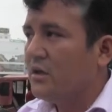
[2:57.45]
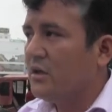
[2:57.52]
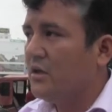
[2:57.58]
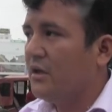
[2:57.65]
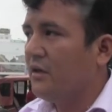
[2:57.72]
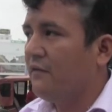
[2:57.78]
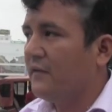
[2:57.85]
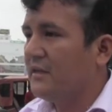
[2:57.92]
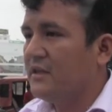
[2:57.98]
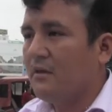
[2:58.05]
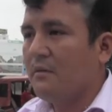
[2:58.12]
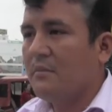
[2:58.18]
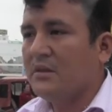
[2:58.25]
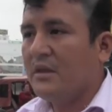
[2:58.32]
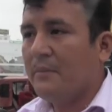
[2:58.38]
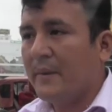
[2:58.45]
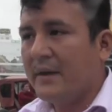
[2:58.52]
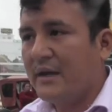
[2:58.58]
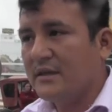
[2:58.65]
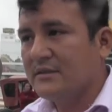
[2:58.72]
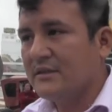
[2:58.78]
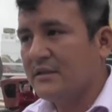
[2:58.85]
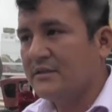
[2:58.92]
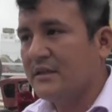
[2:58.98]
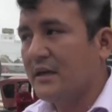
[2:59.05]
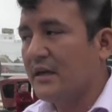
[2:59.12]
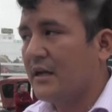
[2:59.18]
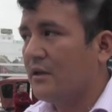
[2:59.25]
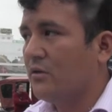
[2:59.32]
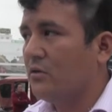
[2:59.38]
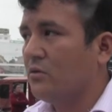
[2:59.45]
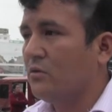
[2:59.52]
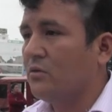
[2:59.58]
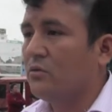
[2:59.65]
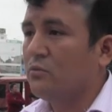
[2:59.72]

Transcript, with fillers: y efectivamente en Paiján se han cerrado,